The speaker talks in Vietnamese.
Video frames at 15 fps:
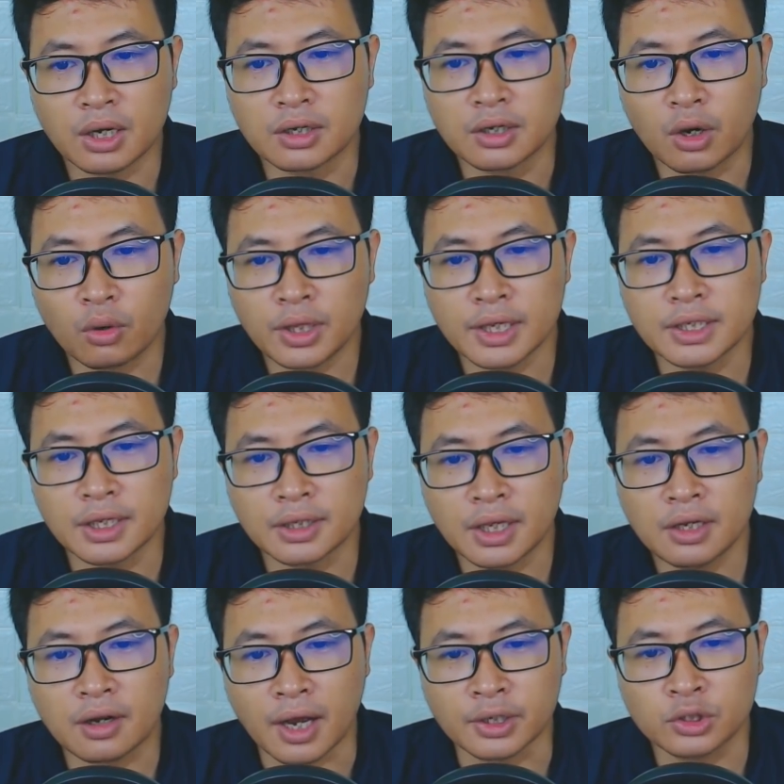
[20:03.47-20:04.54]
người có thể nhìn
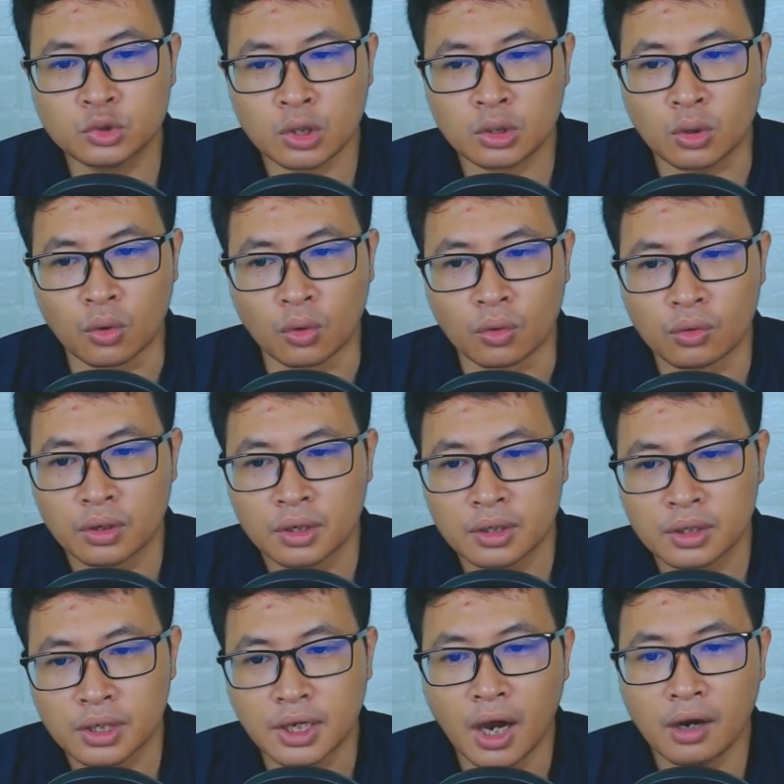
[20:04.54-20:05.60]
thấy được hắn xuất thủ
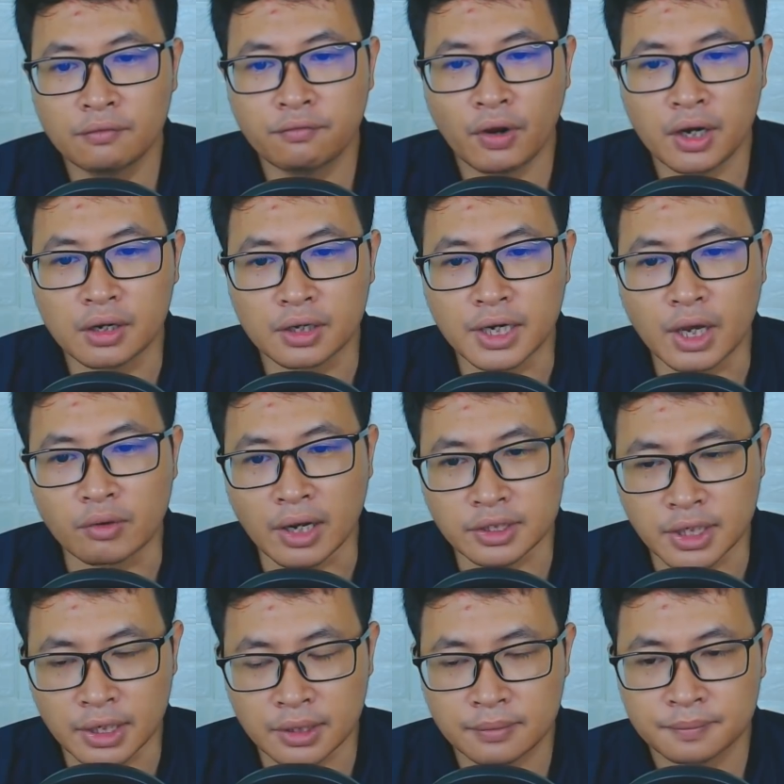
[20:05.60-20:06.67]
Thì hơn phân nửa đều đã
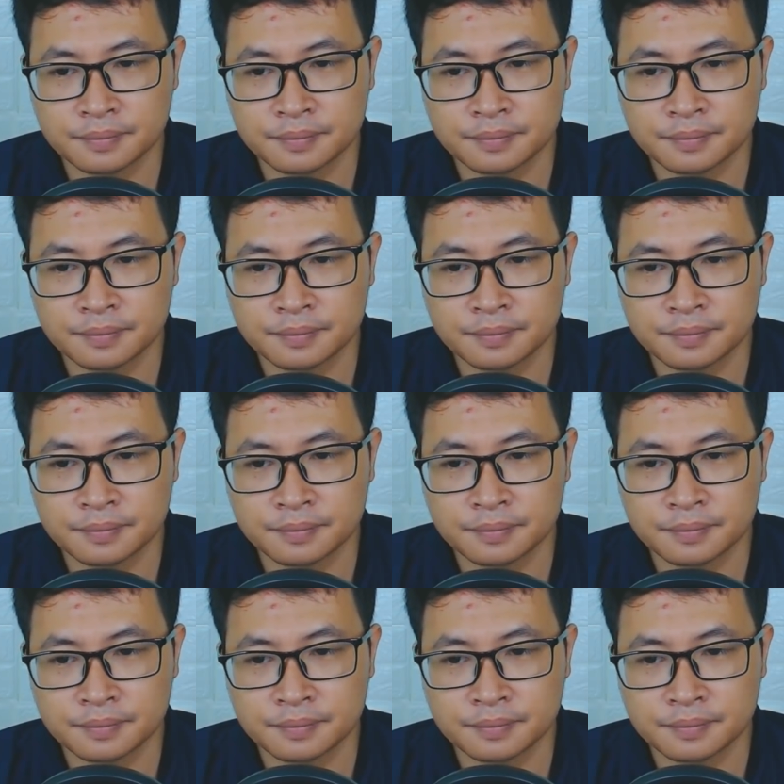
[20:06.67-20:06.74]
chết